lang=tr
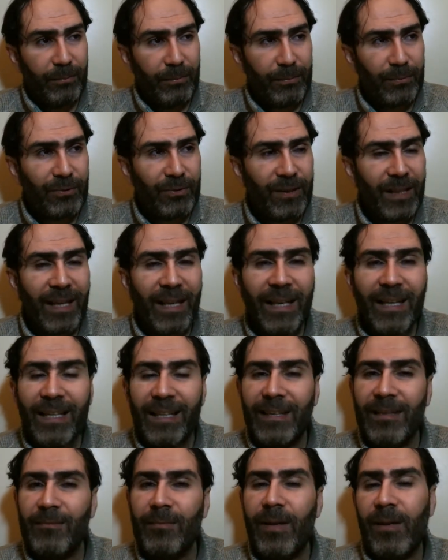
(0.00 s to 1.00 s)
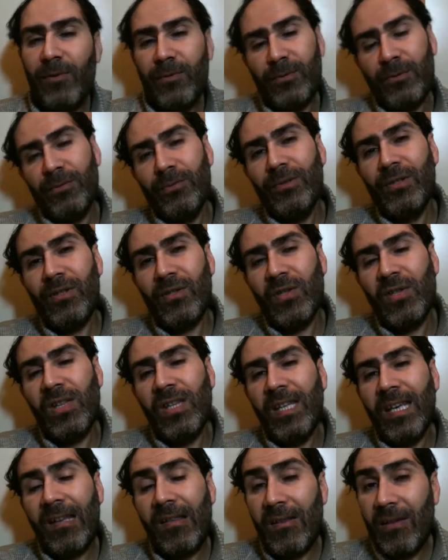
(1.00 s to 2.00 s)
Burada mevzuun
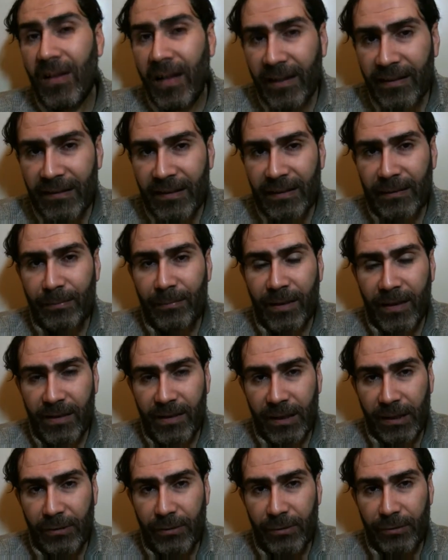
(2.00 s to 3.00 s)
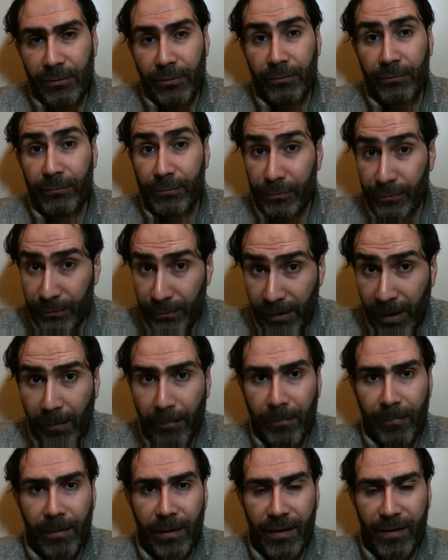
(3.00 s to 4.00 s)
ciddiyetini anlatmaya çalışıyor, vurgu
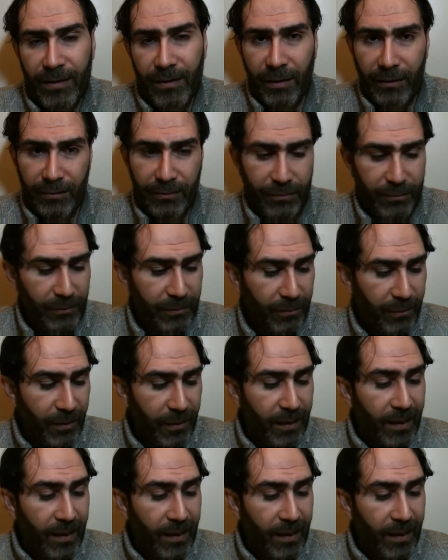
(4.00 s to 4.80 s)
yapmaya çalışıyor.